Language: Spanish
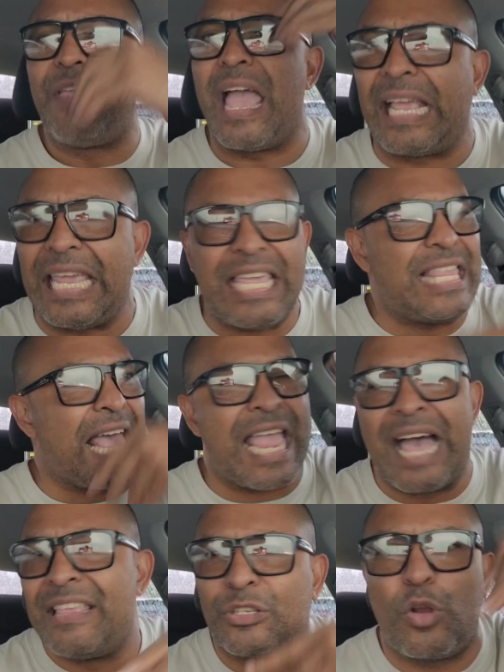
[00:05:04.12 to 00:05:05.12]
de aquí, de
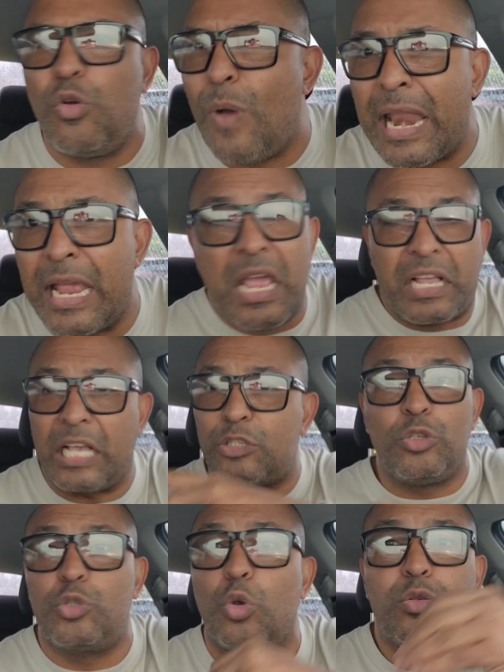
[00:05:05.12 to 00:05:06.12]
allá, de esos lugares que
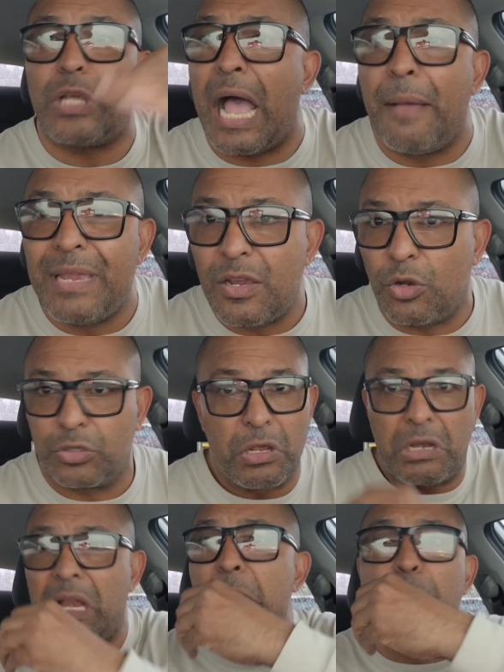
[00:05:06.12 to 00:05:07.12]
son sus amigos?
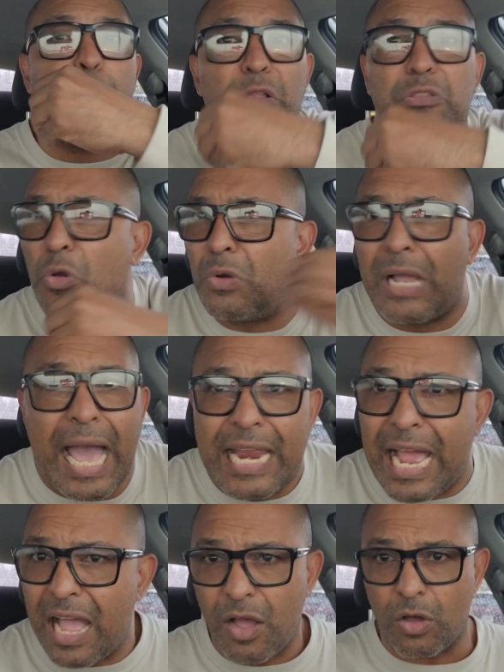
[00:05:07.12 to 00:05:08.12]
¿Le importa un
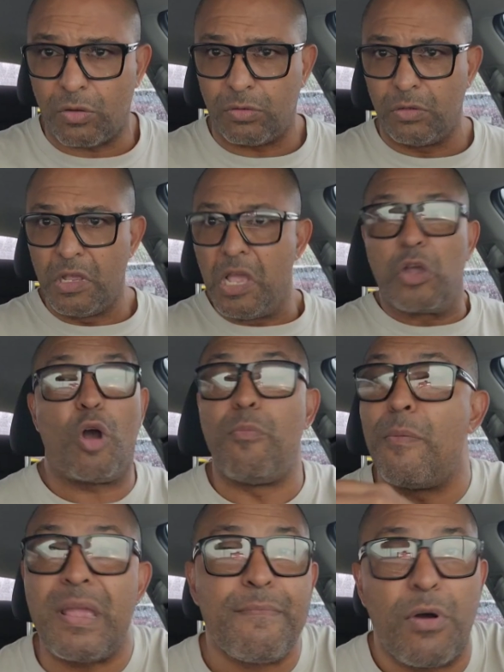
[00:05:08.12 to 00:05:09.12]
carajo?
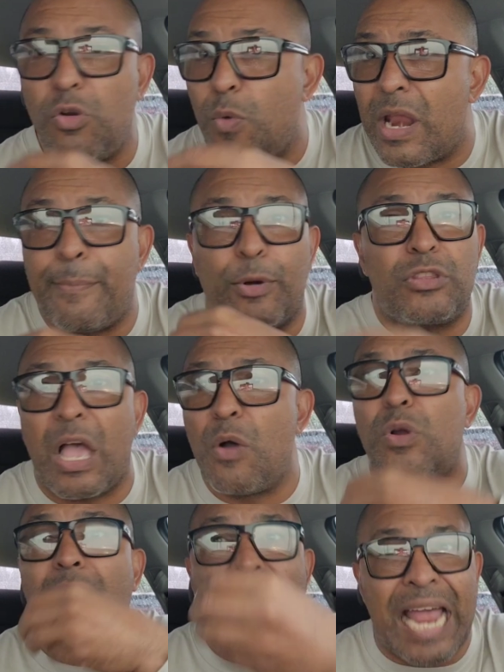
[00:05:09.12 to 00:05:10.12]
Como mismo le hubiera aportado
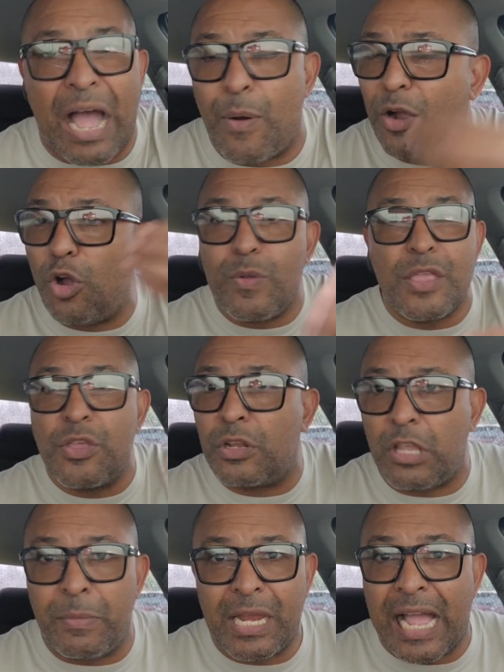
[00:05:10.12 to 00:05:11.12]
un carajo al gobierno
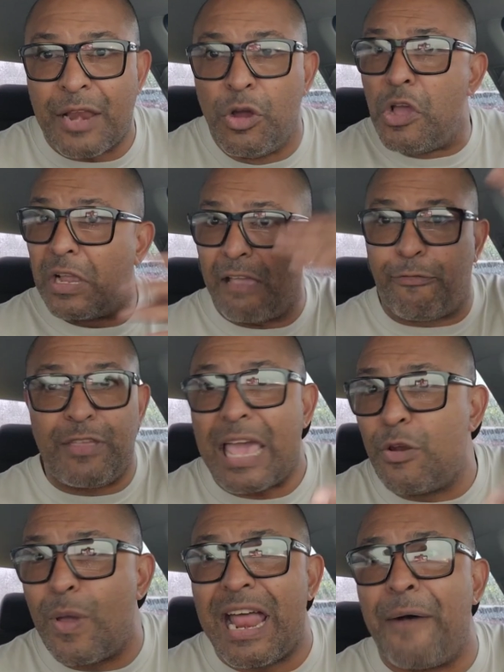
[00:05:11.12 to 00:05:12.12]
norteamericano que Fidel
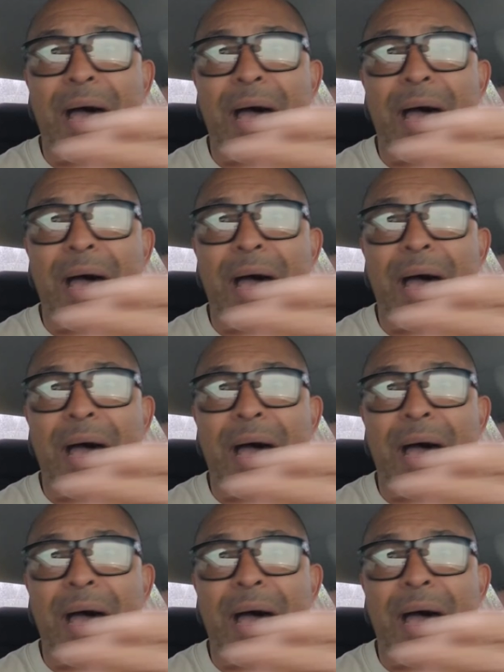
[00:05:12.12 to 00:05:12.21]
hubiera